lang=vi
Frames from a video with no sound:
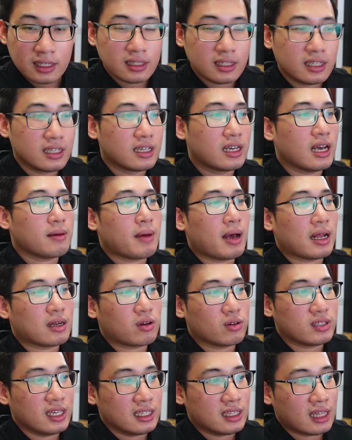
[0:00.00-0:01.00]
Thì các bạn
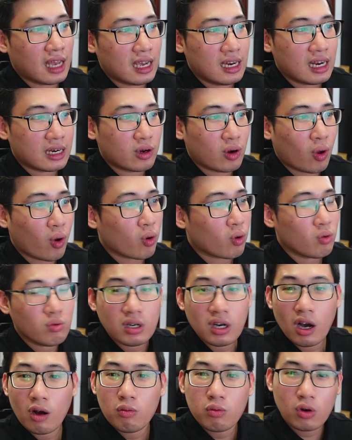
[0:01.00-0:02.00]
có thể thấy là nó cũng
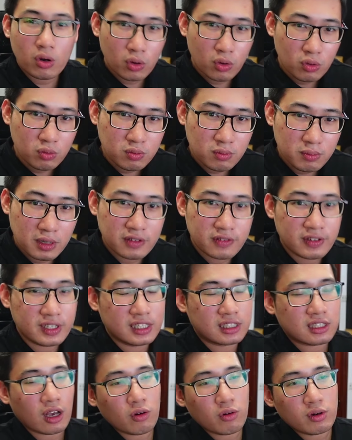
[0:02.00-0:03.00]
không có đúng, bởi vì sau